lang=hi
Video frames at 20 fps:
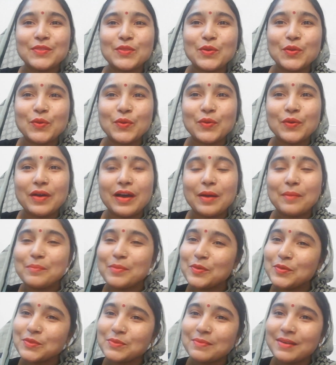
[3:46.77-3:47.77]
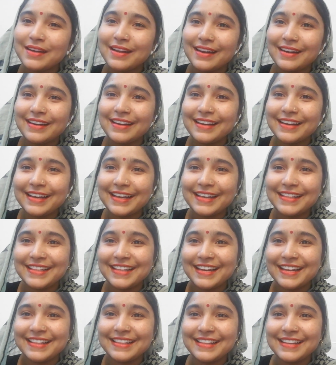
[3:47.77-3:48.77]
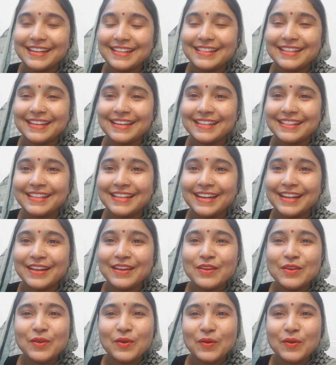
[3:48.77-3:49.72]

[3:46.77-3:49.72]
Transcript: तो हम भी उसमें ढलने लगे धीरे धीरे धीरे धीरे